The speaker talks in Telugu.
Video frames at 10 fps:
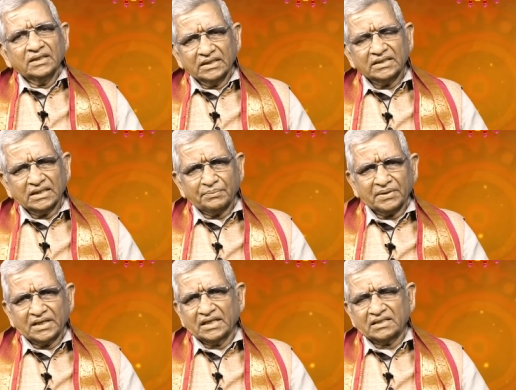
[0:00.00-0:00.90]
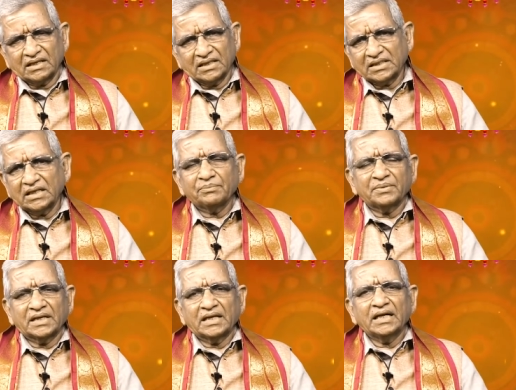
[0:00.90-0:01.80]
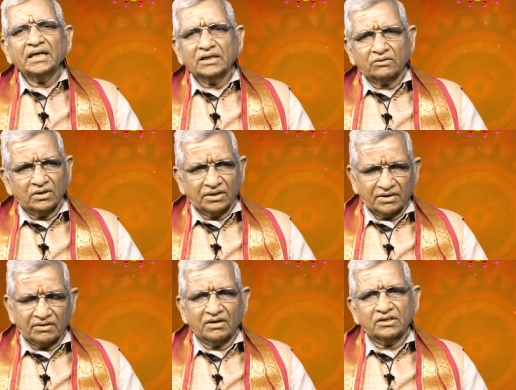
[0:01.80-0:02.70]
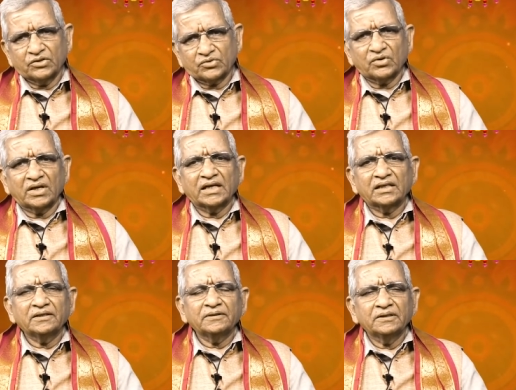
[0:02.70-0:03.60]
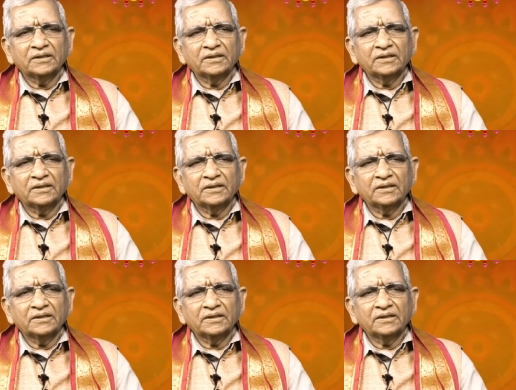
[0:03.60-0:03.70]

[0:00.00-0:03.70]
ఈ చిన్న ప్రక్రియ చాలా చిన్న ప్రక్రియ ఇంట్లో ఎవరికి వాళ్ళు చేసుకోగలిగేది